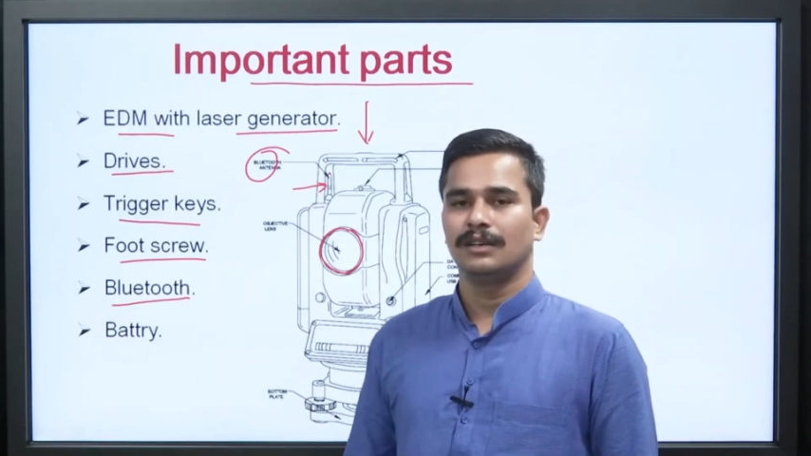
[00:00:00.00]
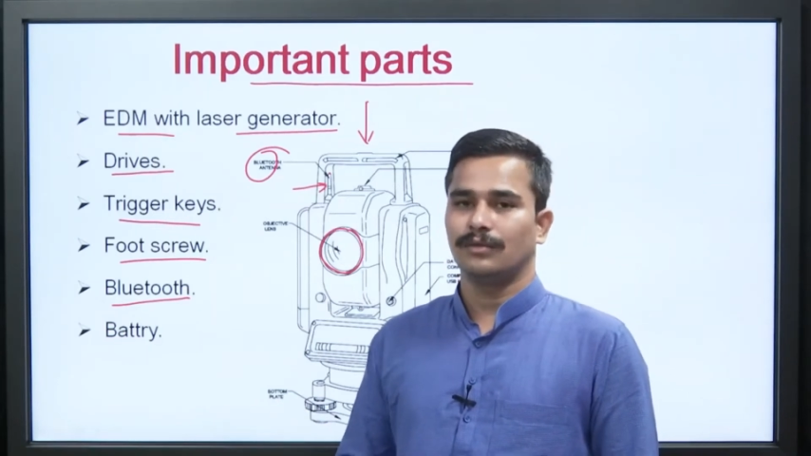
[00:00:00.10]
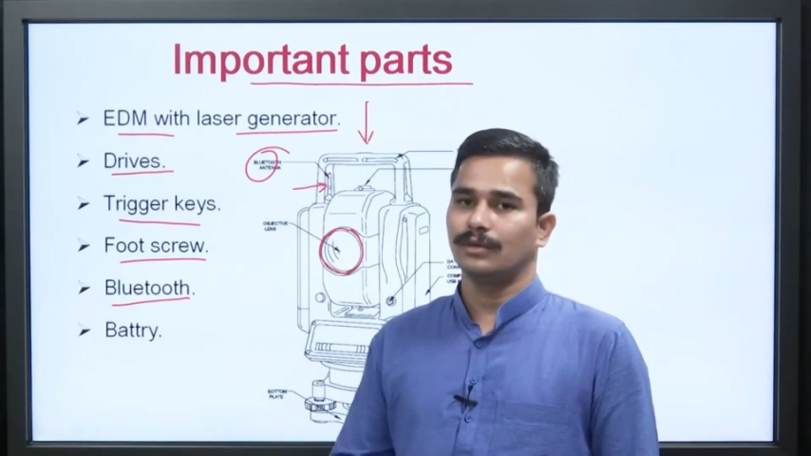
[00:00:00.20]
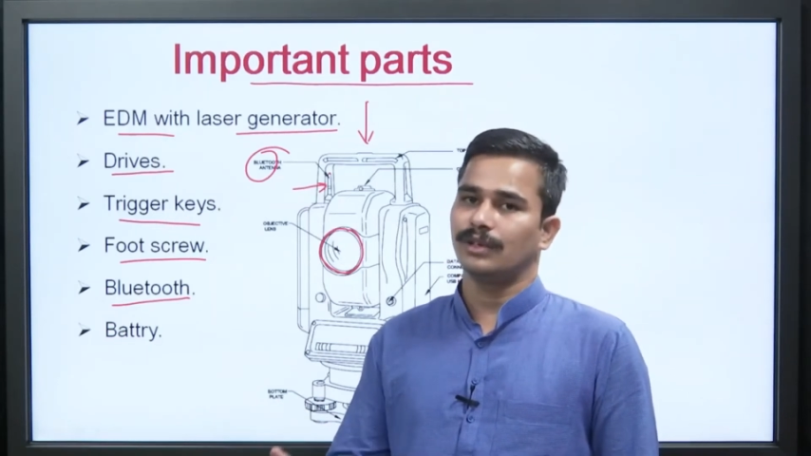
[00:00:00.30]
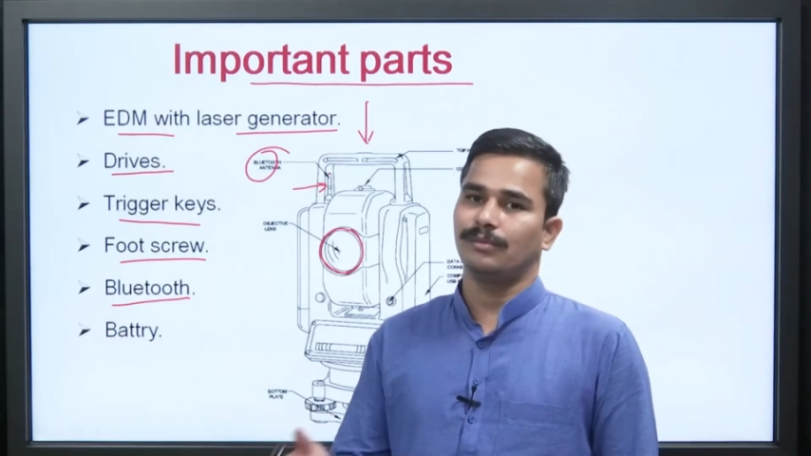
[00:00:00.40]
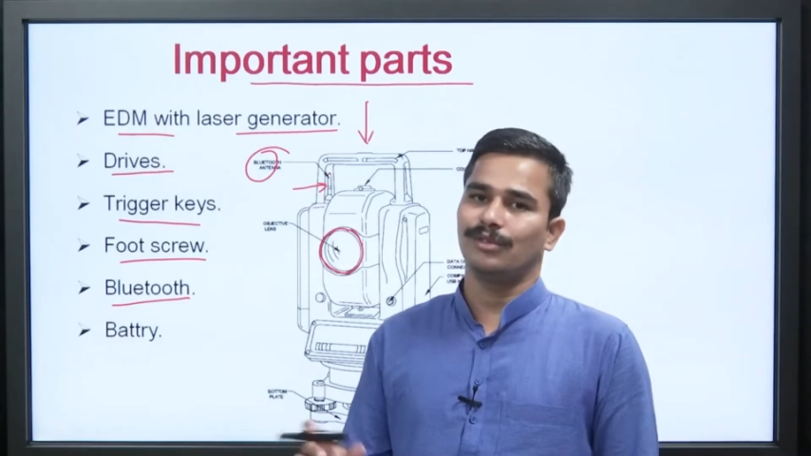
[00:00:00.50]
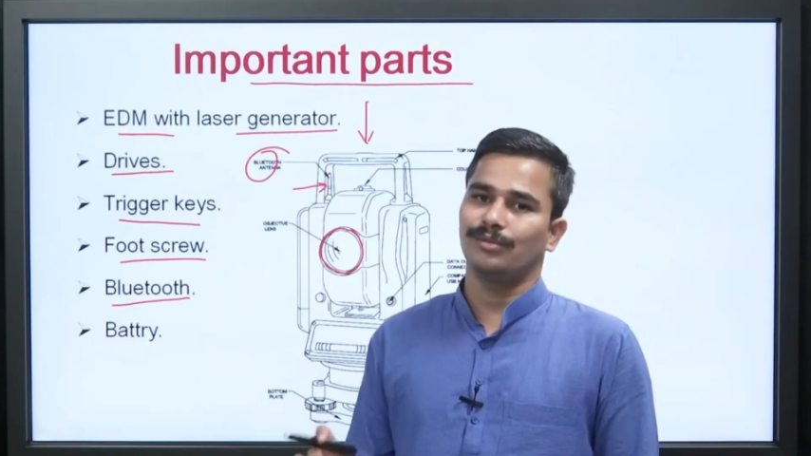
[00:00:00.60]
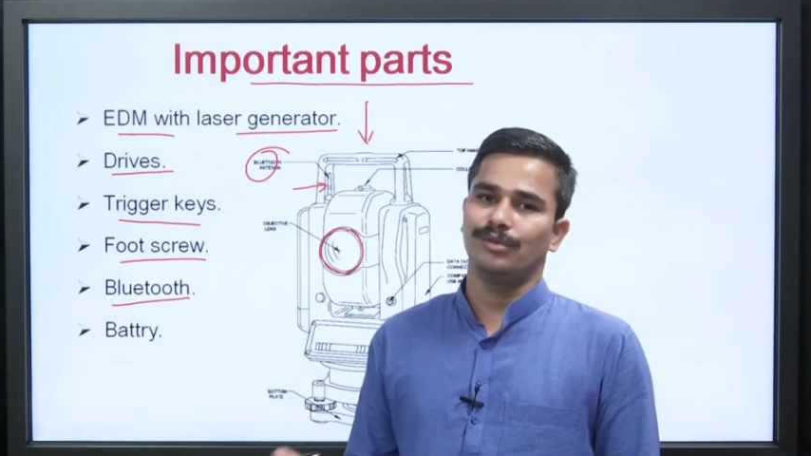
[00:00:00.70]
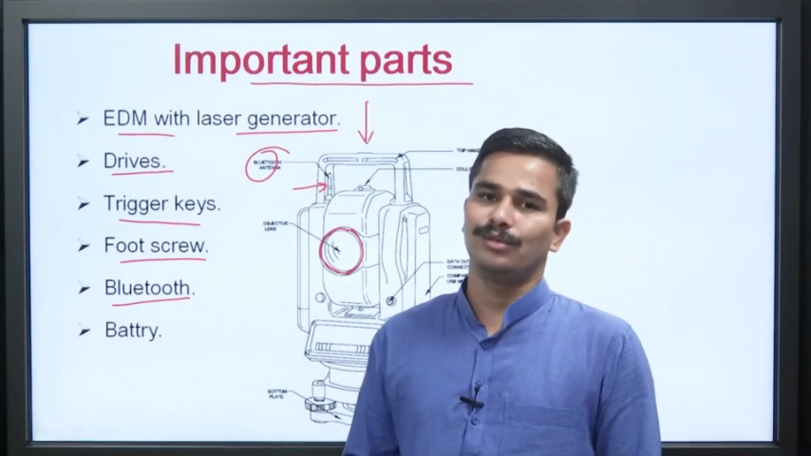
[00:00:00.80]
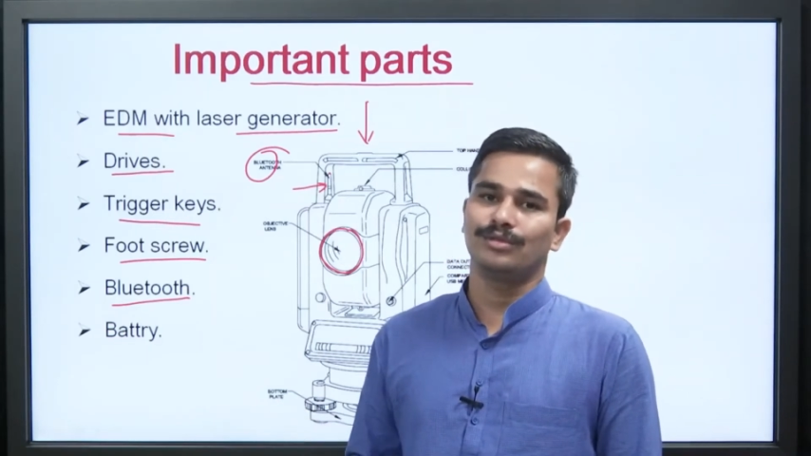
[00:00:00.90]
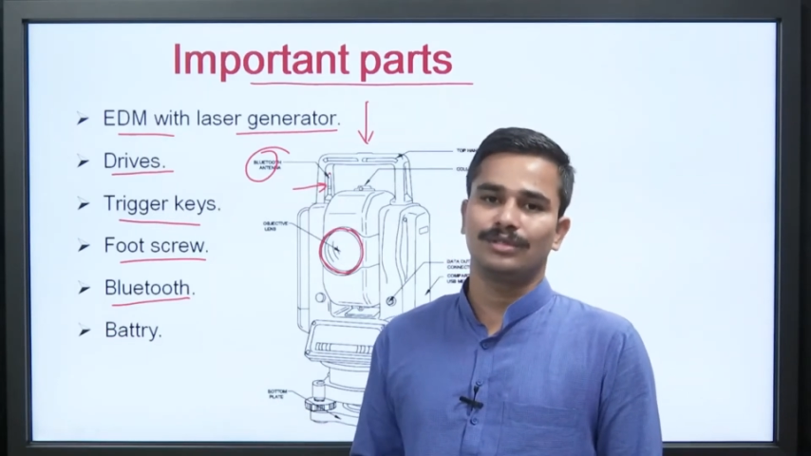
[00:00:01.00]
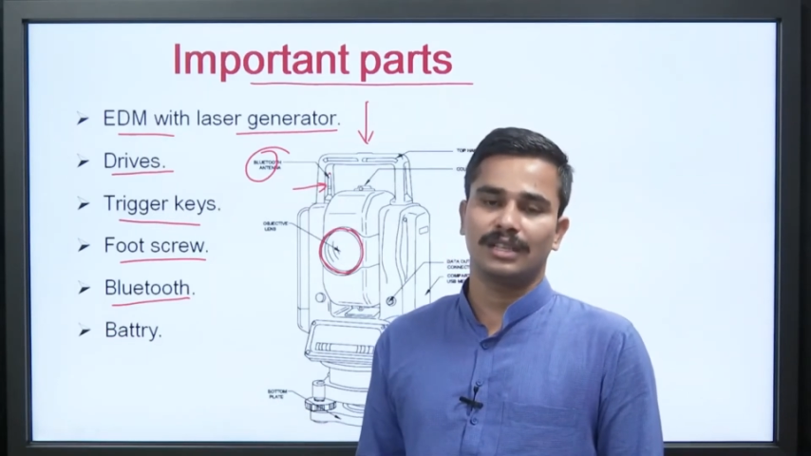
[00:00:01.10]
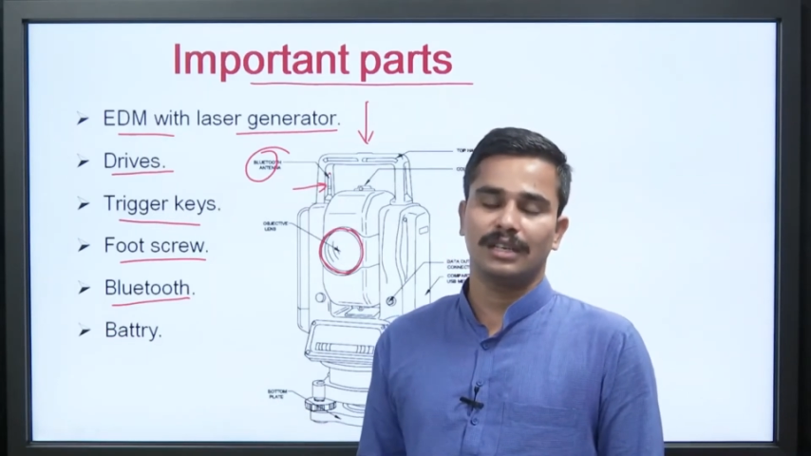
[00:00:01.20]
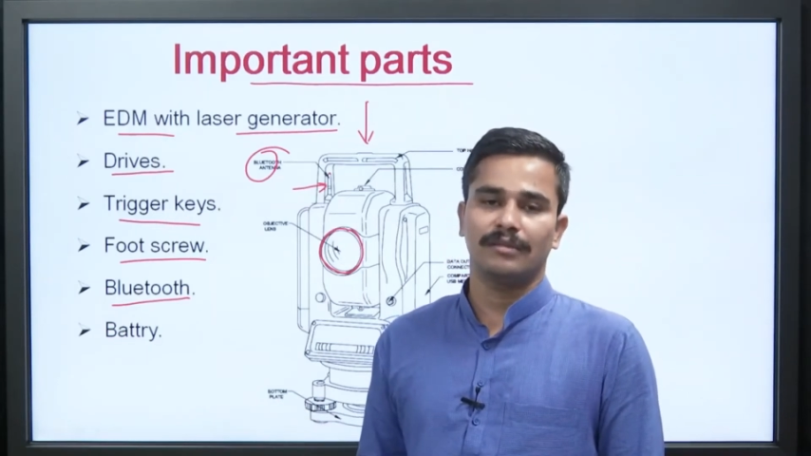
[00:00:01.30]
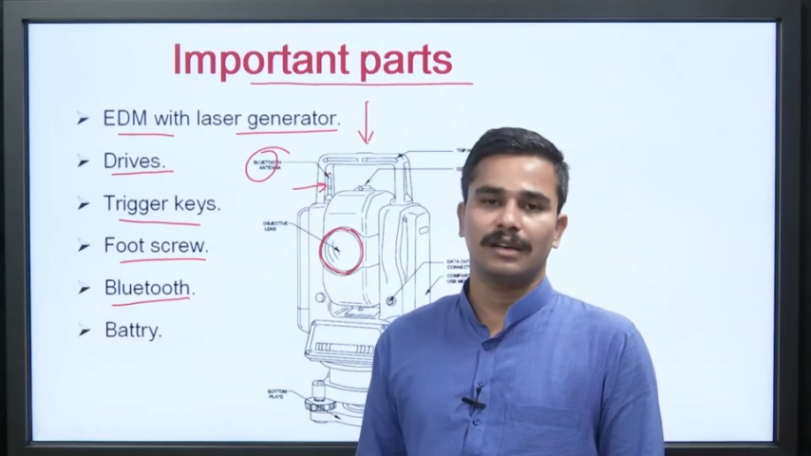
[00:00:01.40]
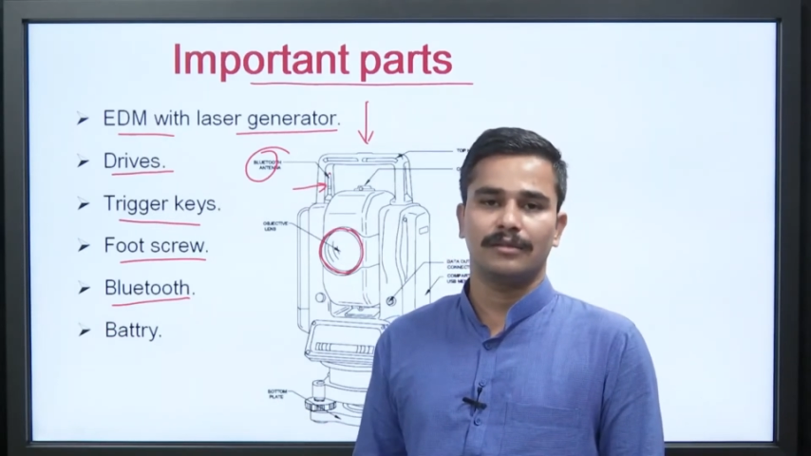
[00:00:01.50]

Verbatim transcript: वो रिमोट ब्लूटूथ के वा,